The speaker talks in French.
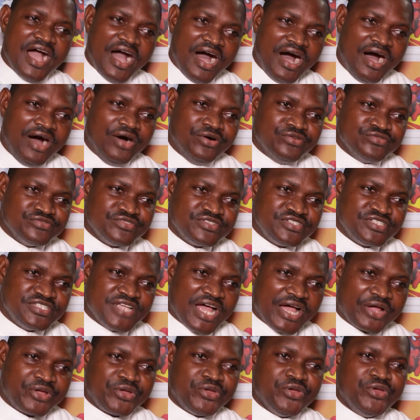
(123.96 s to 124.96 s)
en
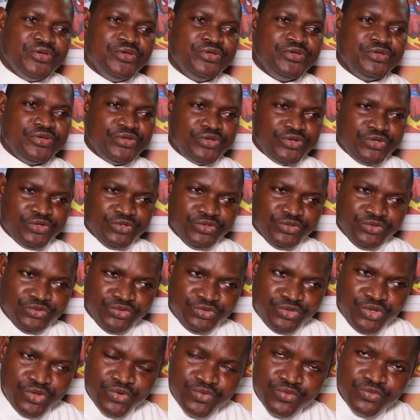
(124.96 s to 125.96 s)
chacun
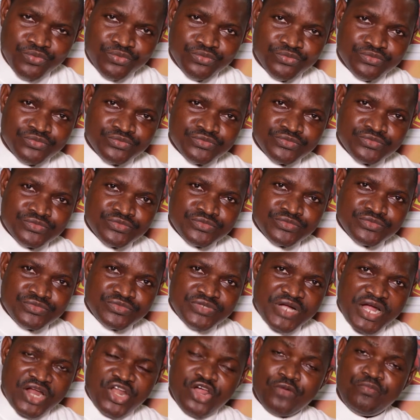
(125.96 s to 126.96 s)
de nous.
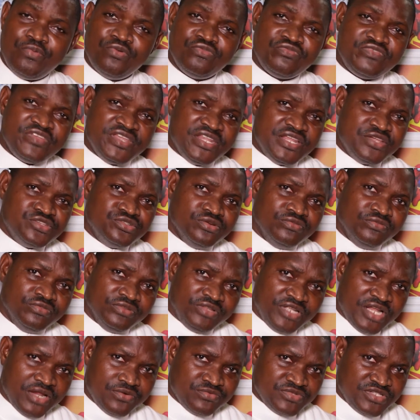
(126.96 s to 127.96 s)
Alors pour finir, je
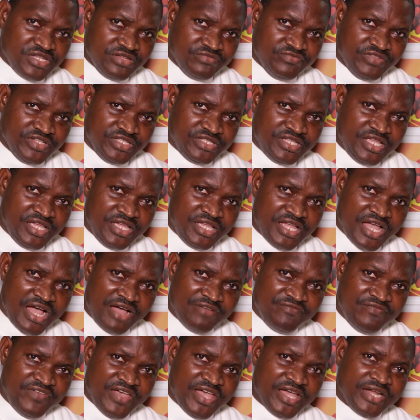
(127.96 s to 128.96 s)
voudrais nous inviter à
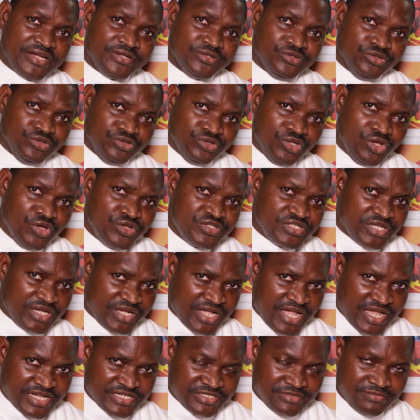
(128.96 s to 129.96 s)
faire deux
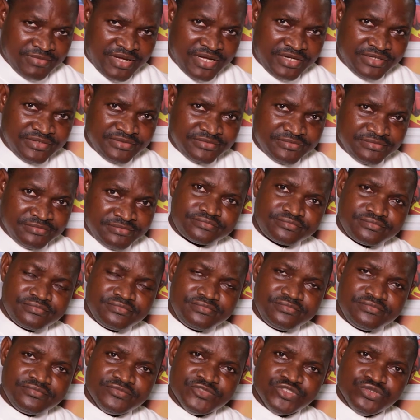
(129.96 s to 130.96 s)
engagements.
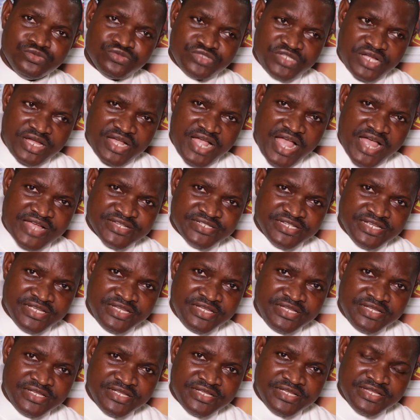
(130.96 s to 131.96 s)
Nous
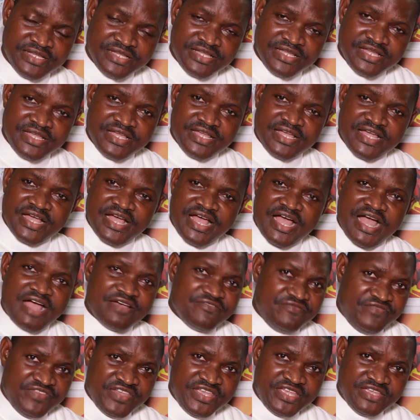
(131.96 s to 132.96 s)
engager à
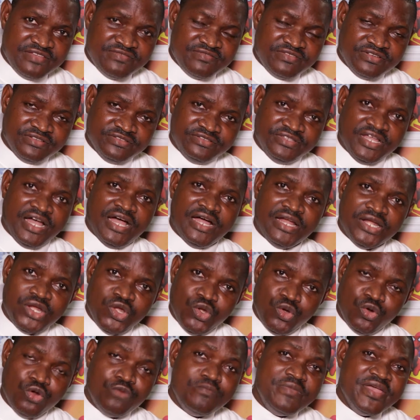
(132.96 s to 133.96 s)
vivre dans
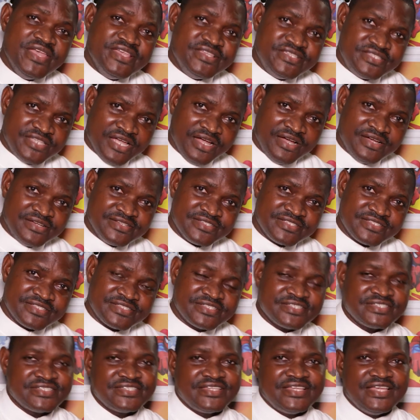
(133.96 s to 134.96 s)

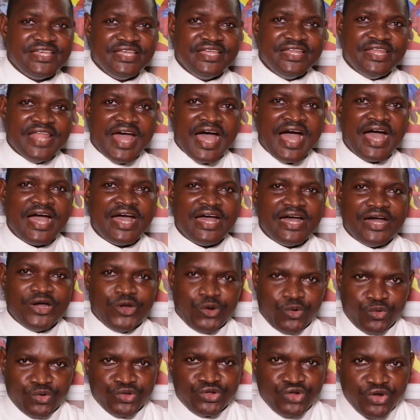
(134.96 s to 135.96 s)
l'obéissance et la
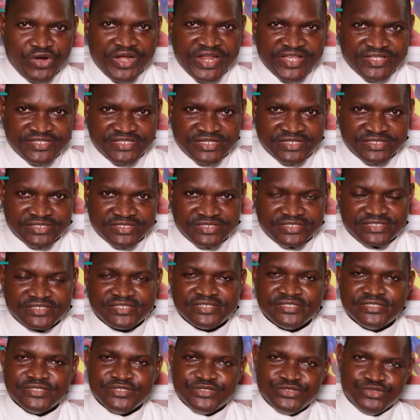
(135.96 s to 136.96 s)
reconnaissance.
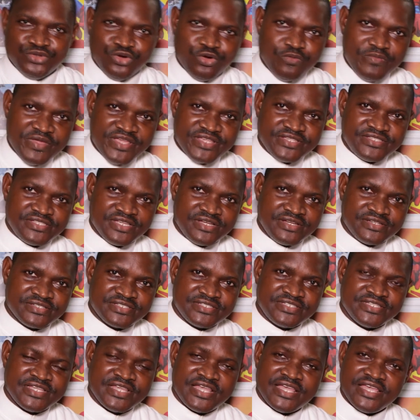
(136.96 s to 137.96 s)

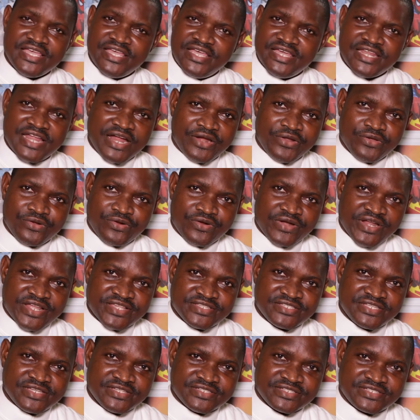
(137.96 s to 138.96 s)
L'obéissance et la
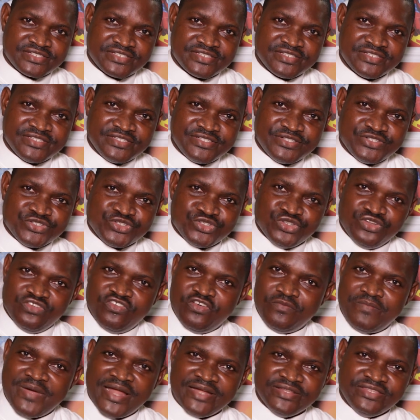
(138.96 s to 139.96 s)
reconnaissance. Je ne
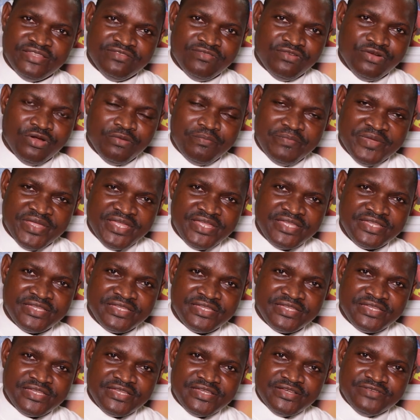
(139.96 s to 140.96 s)
vais pas le développer.
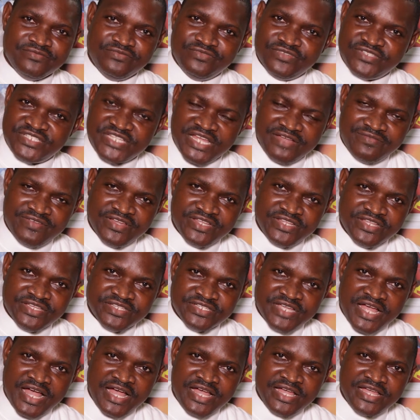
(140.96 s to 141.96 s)
Vous savez
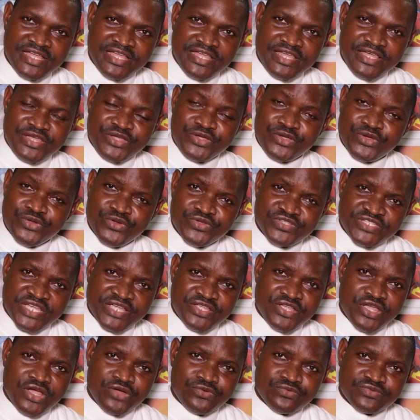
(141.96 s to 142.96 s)
déjà que le
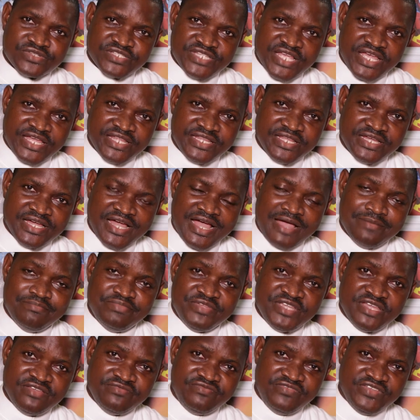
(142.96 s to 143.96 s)
Seigneur nous aide à
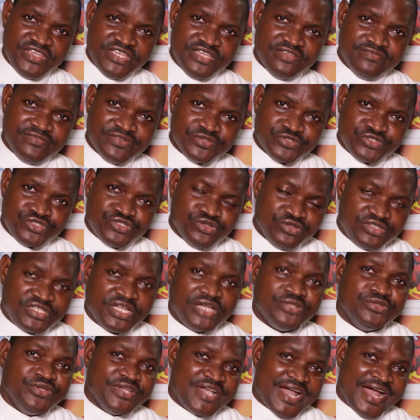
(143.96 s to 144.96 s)
bien vivre ce
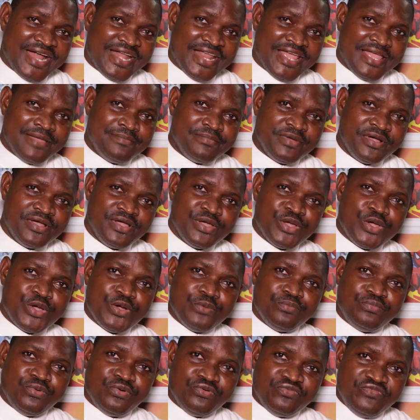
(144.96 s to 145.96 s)
temps de carême
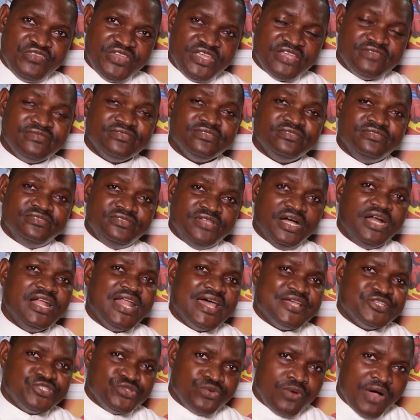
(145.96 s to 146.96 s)
pour vivre dans
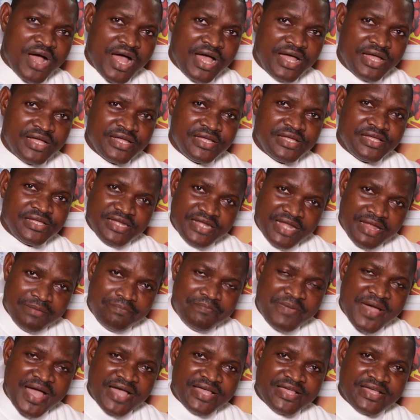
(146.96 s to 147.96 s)
la joie la
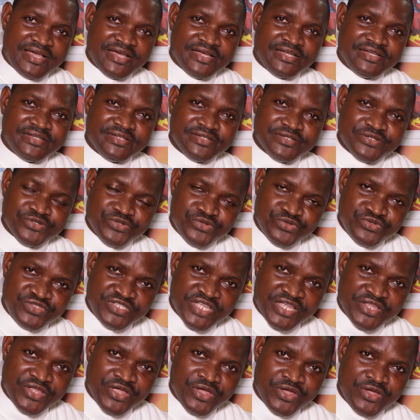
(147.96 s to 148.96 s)
Pâque du
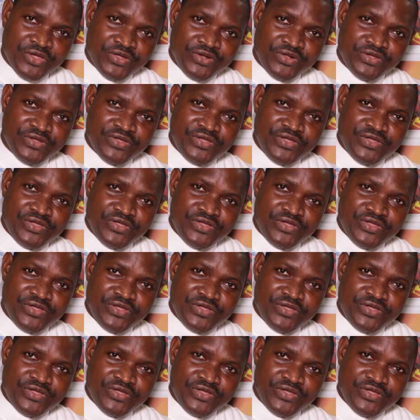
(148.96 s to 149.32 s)
Seigneur